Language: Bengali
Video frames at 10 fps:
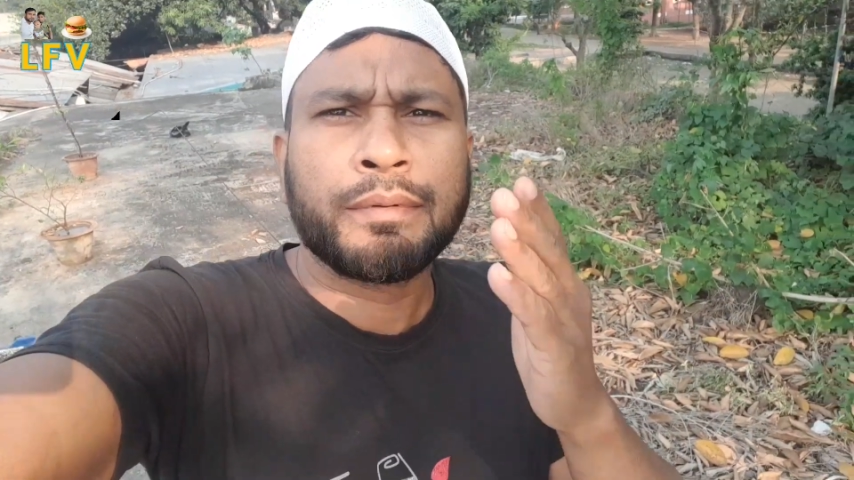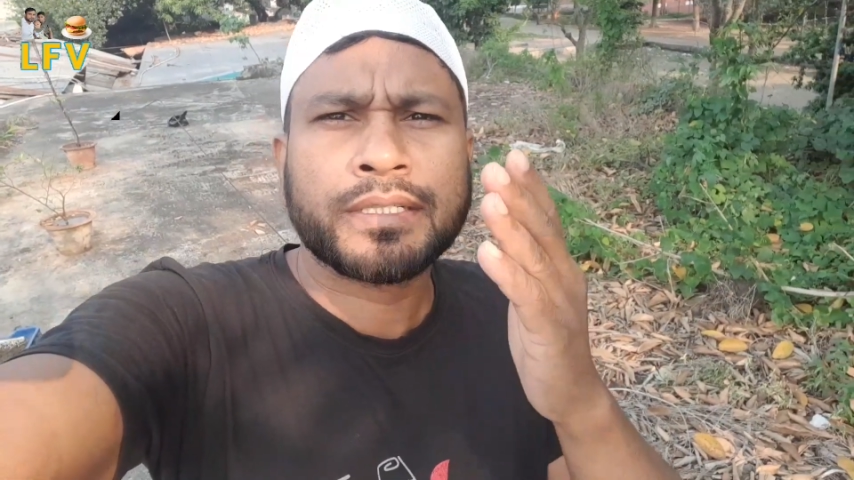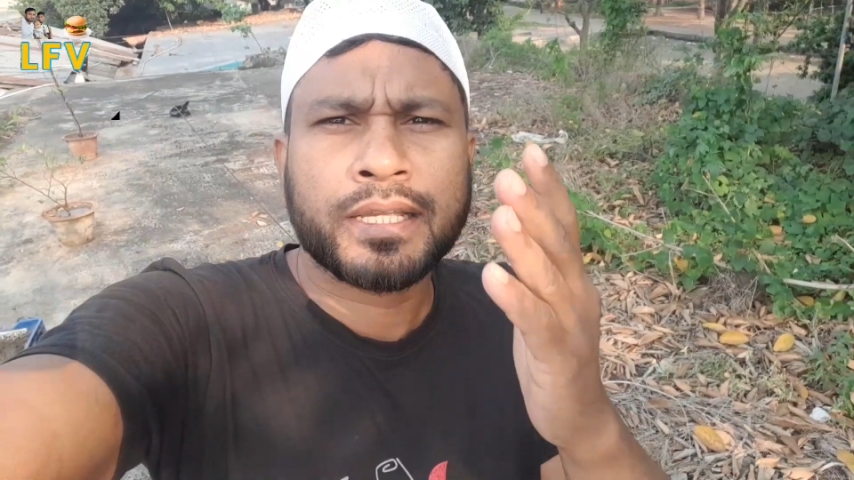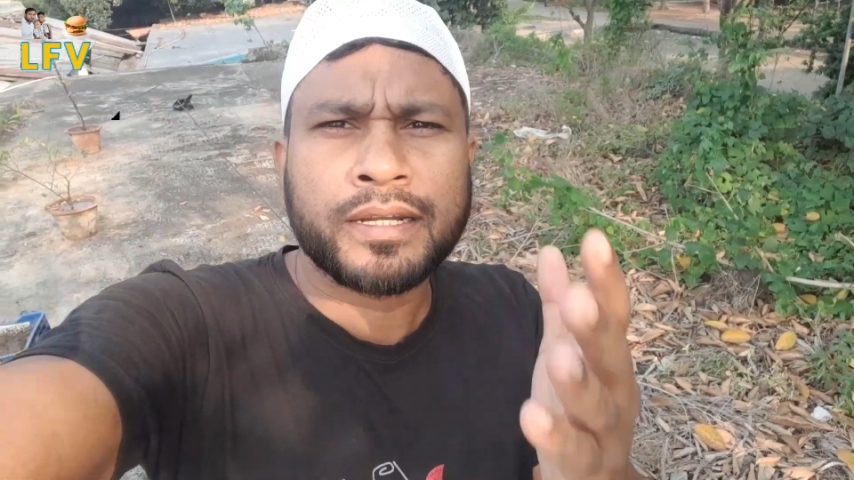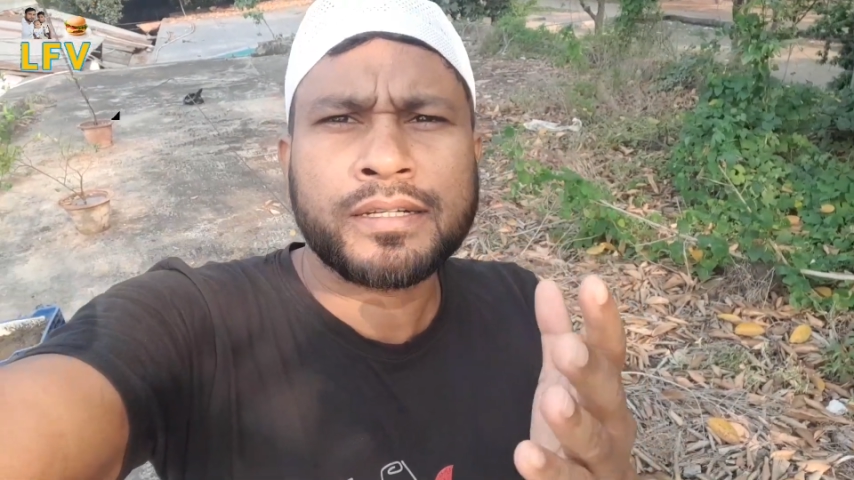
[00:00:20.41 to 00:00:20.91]

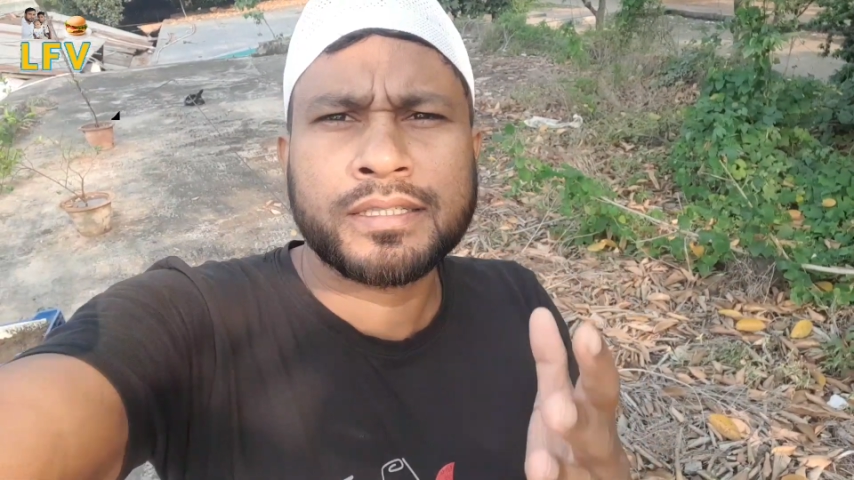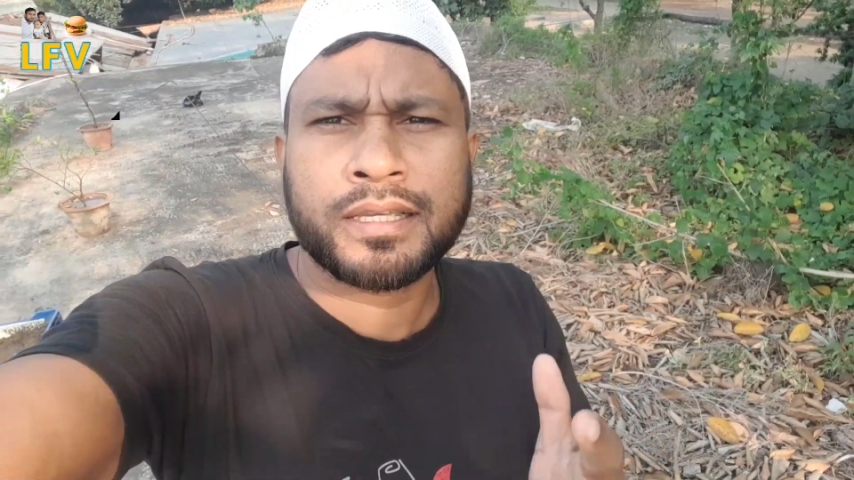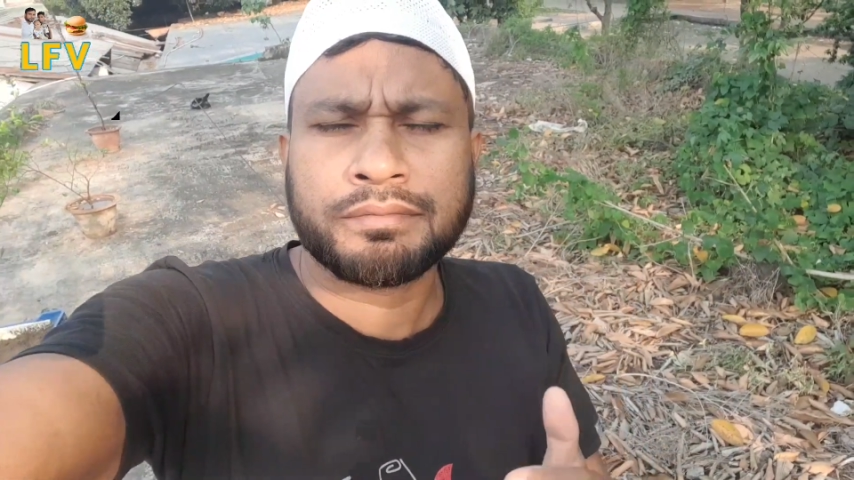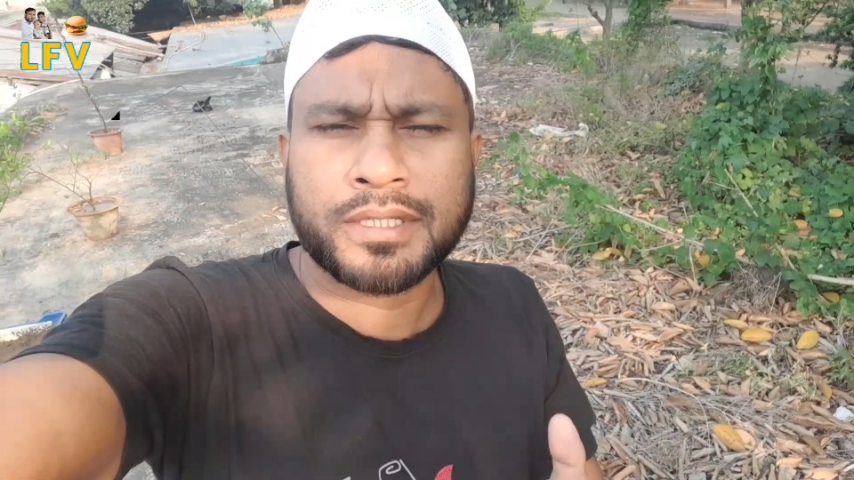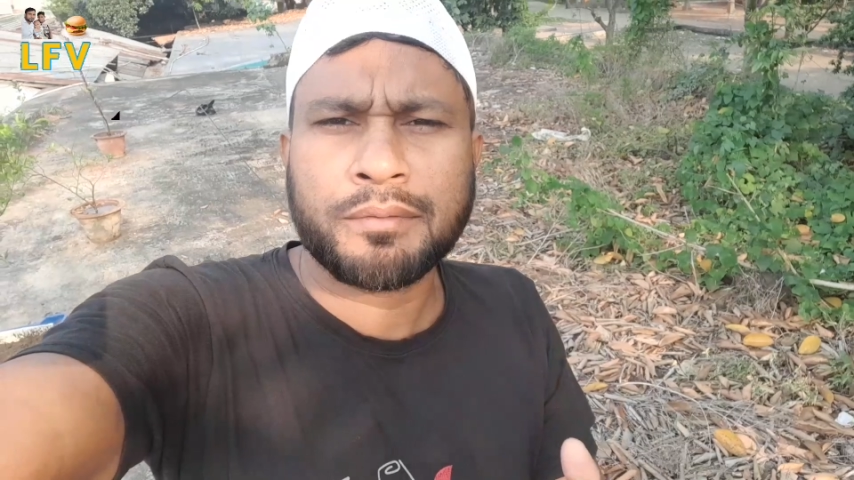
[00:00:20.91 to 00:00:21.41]
আমার চ্যানেলটি
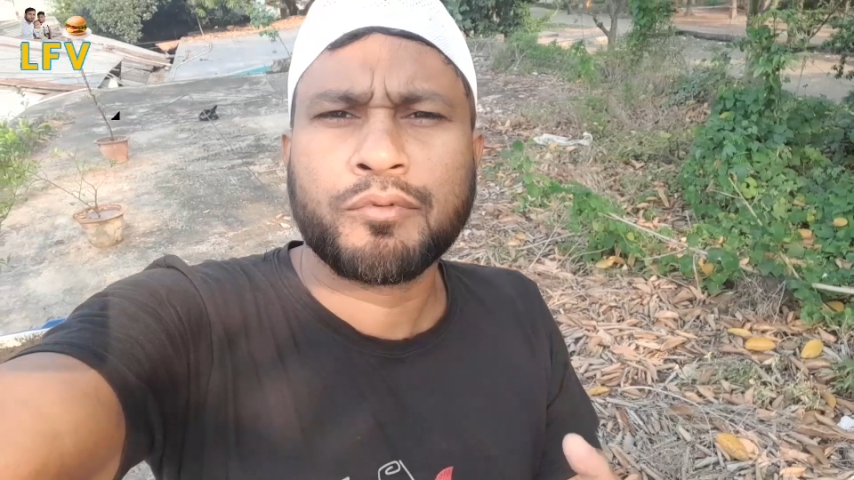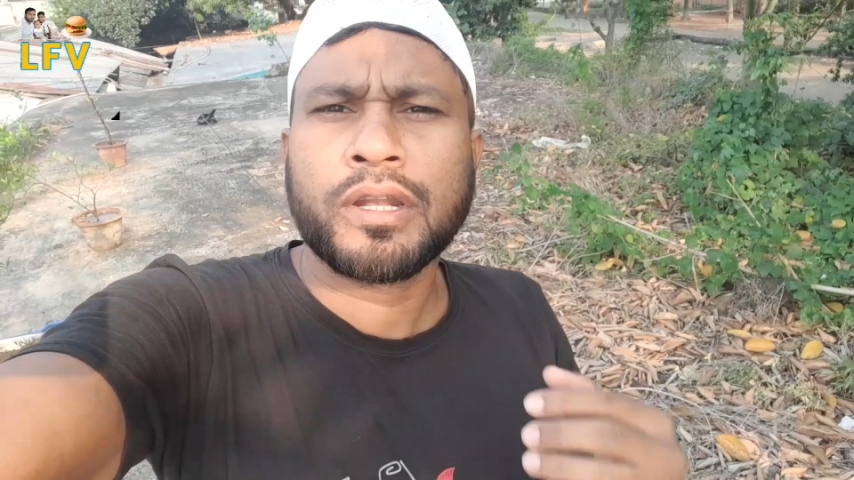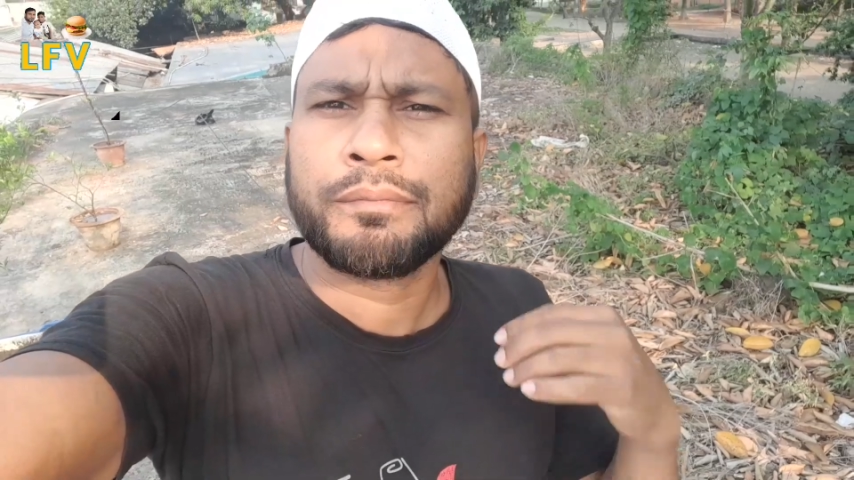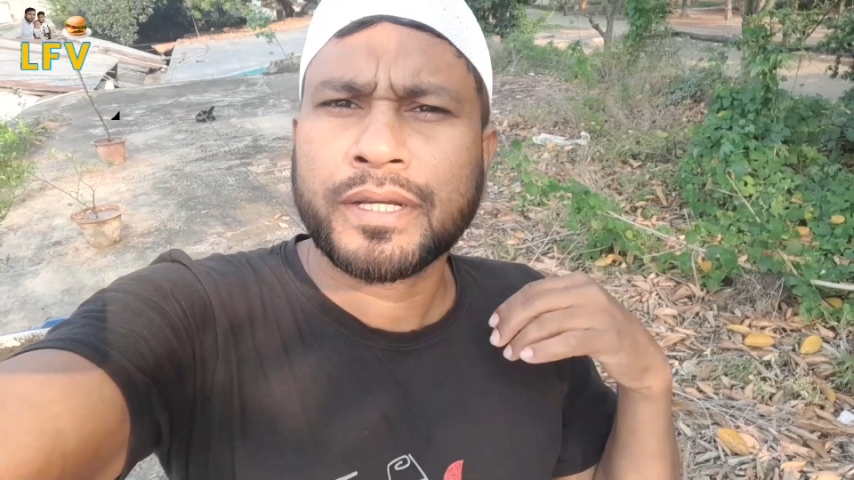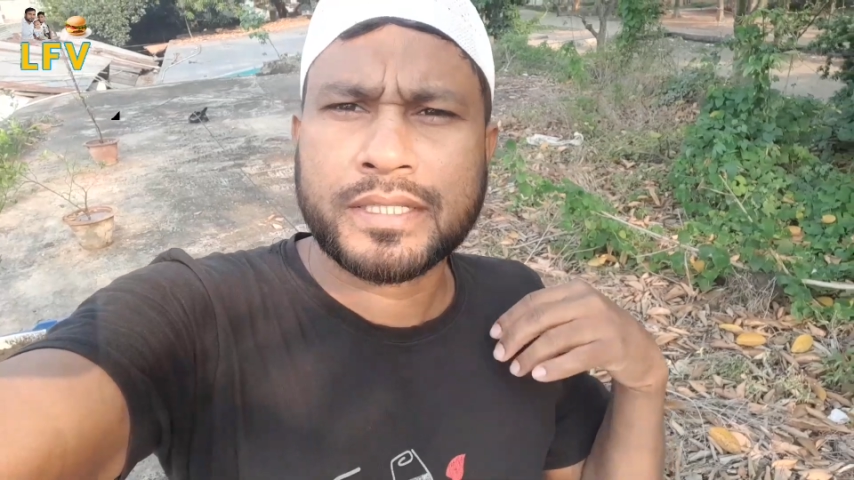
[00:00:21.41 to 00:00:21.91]
সাবস্ক্রাইব
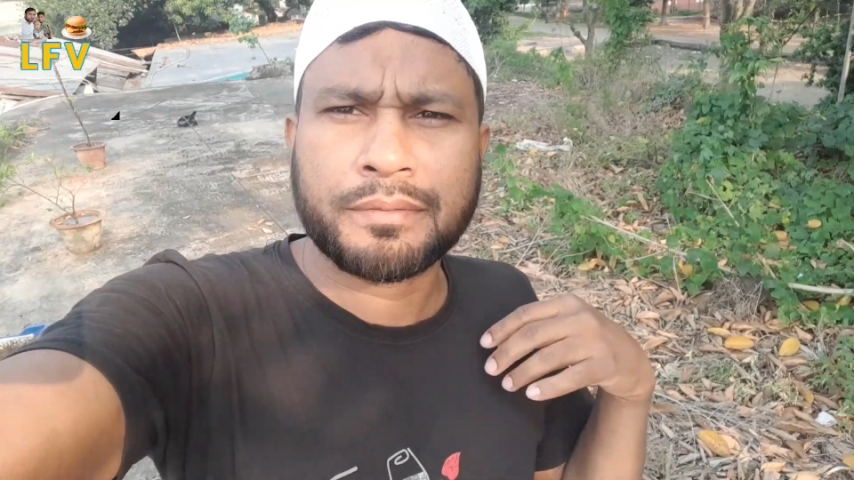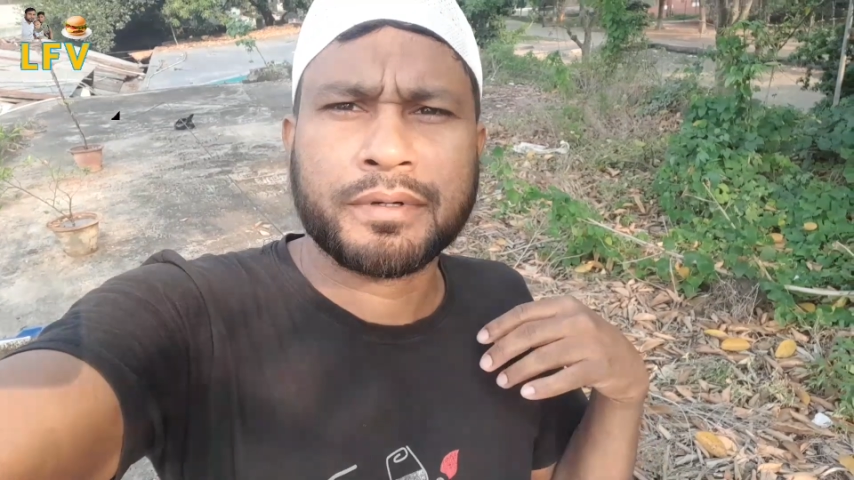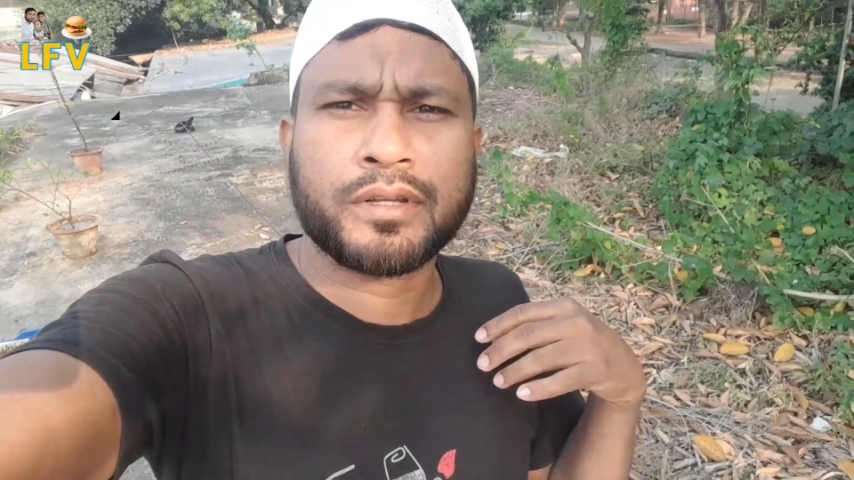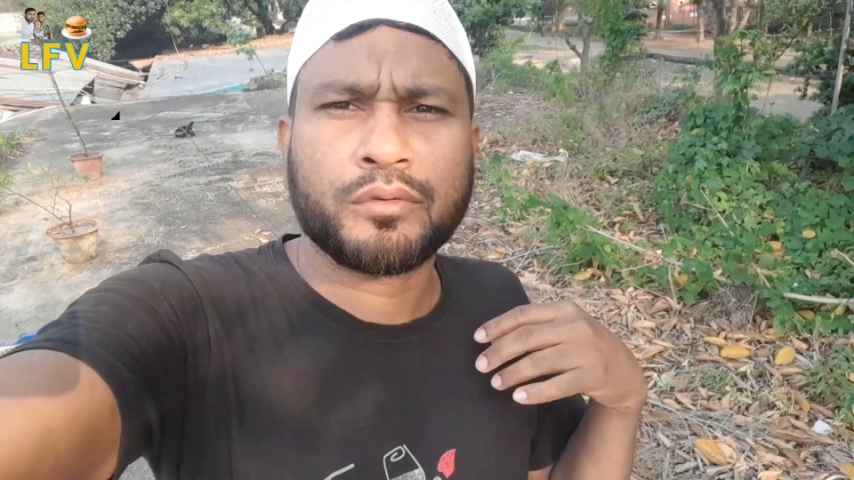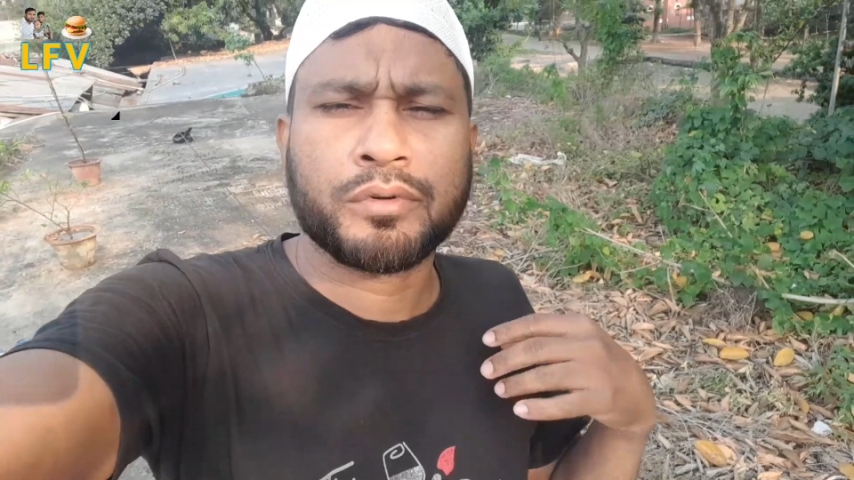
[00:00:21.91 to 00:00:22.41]
করে আমাকে
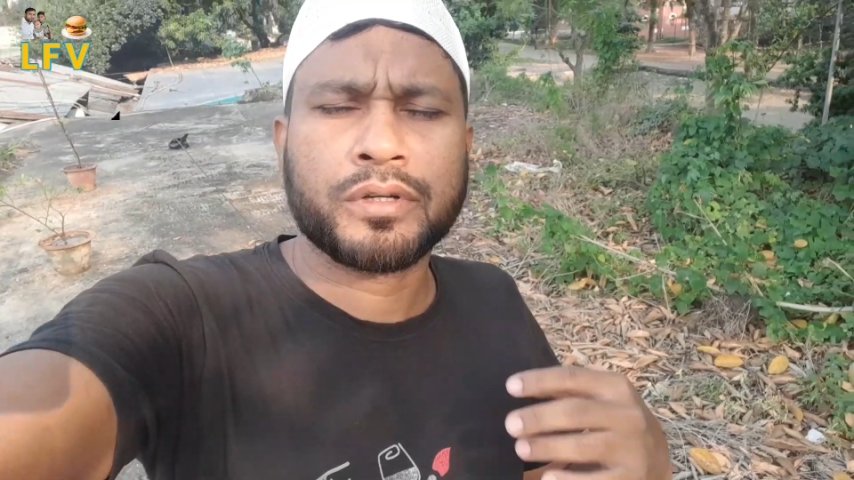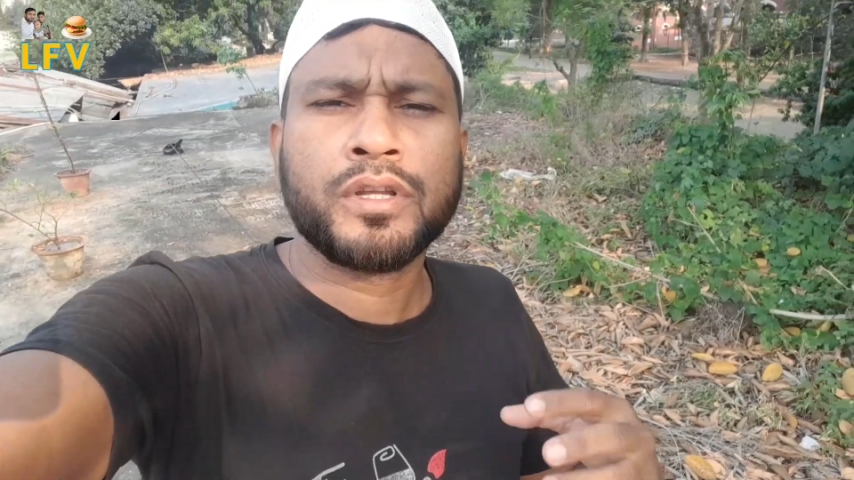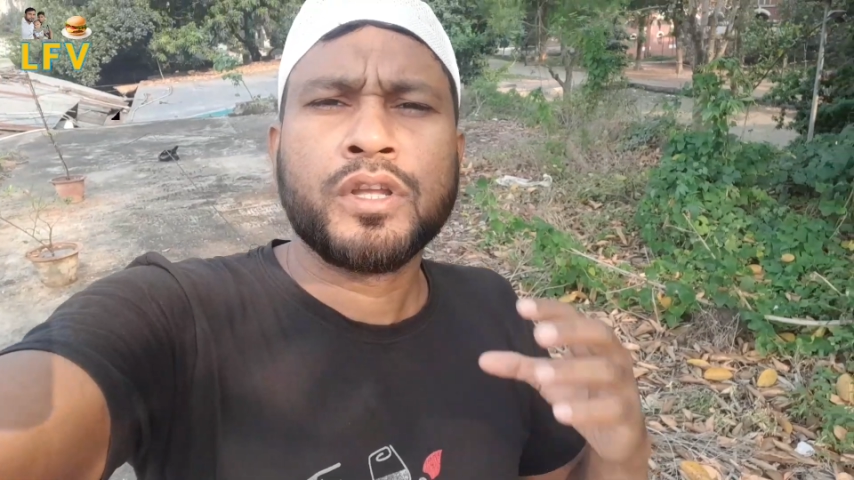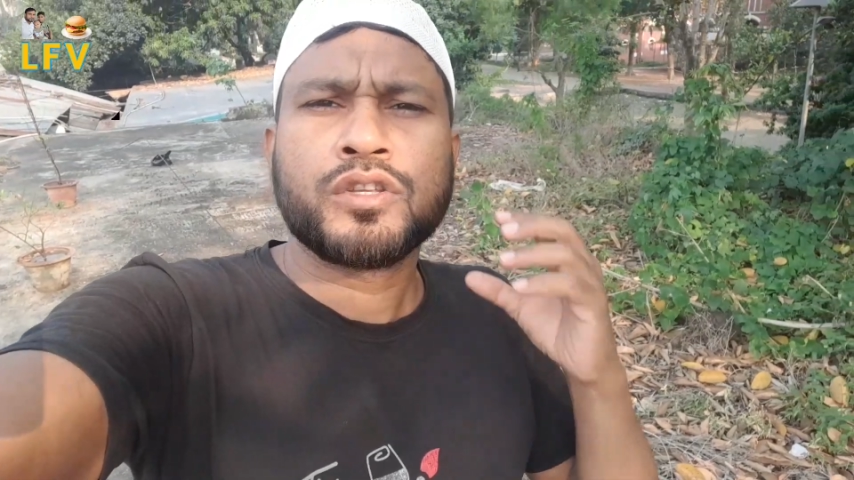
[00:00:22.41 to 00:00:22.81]
সাপোর্ট করবেন